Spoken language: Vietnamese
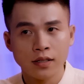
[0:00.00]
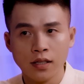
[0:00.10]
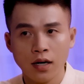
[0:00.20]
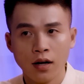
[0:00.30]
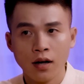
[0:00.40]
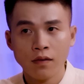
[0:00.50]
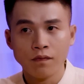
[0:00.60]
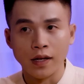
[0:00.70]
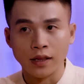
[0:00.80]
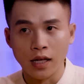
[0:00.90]
cưa
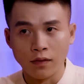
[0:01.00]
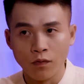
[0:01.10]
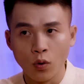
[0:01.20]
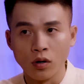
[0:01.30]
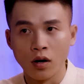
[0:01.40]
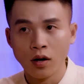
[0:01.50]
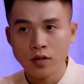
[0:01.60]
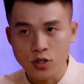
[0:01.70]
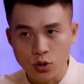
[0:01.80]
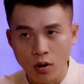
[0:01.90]
và thịt vụn rớt
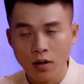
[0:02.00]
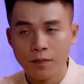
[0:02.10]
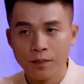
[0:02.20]
xuống.